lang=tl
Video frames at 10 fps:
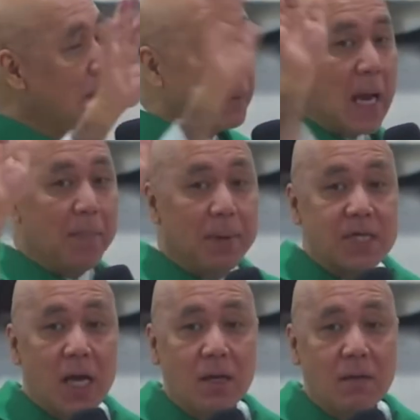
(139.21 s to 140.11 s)

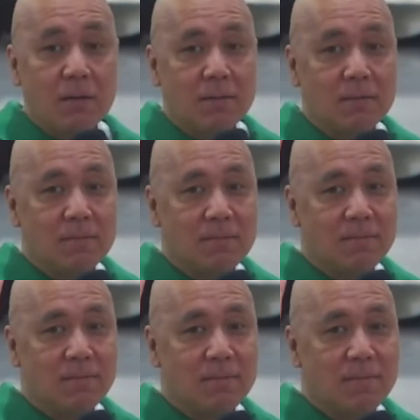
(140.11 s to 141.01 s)
pinapasan?
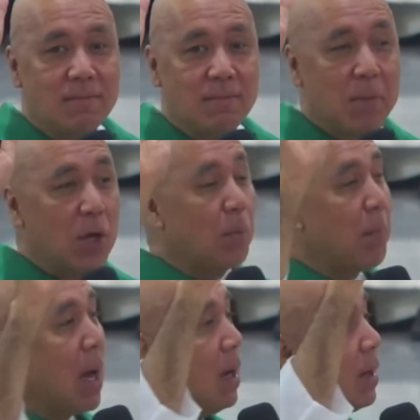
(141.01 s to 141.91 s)
Meron ba?